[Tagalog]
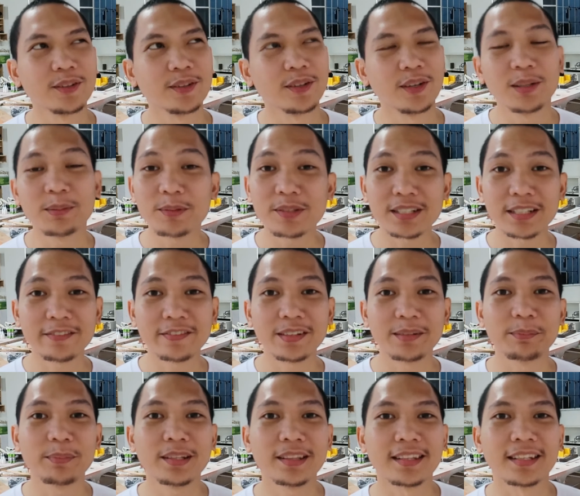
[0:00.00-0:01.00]
Almost every
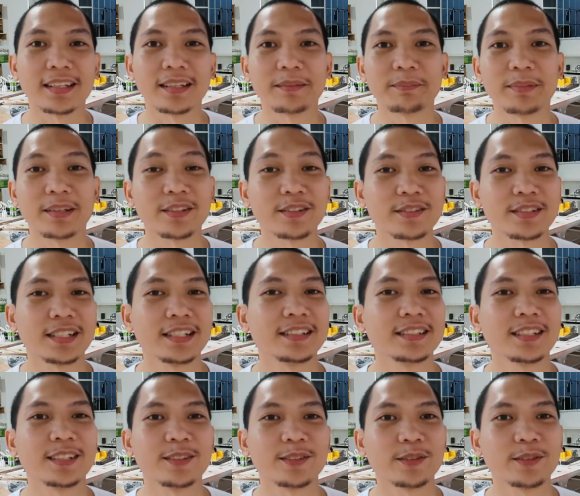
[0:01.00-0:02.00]
month eh, merong
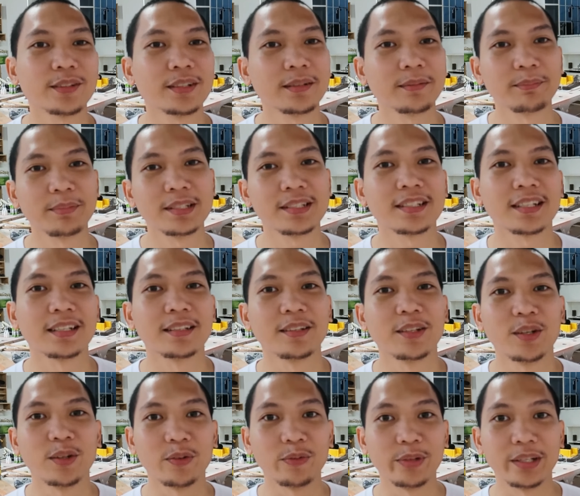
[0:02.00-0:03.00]
sale dyan. Or minsan,
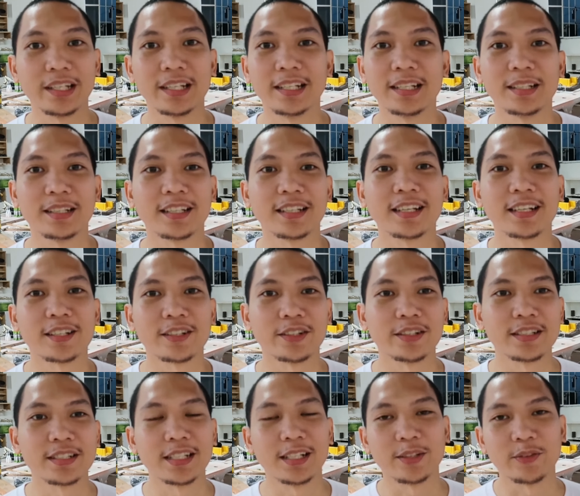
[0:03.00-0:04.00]
weekly, nagkakaroon ng sale